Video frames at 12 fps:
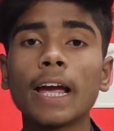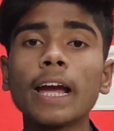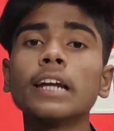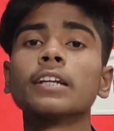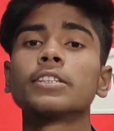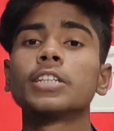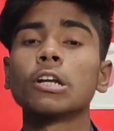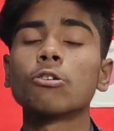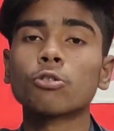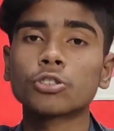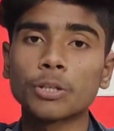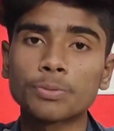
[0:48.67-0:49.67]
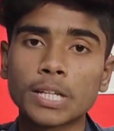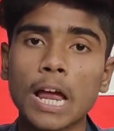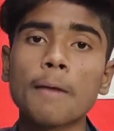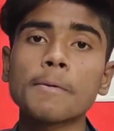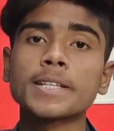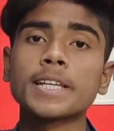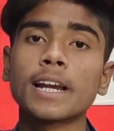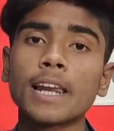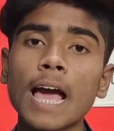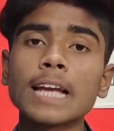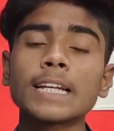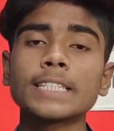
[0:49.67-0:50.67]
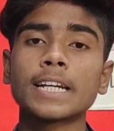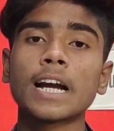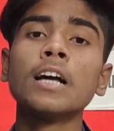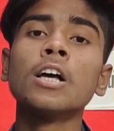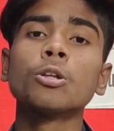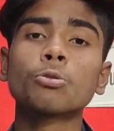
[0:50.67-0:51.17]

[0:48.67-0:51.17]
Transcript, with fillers: एंड चैनल को सब्सक्राइब कीजिएगा लाइक कीजिएगा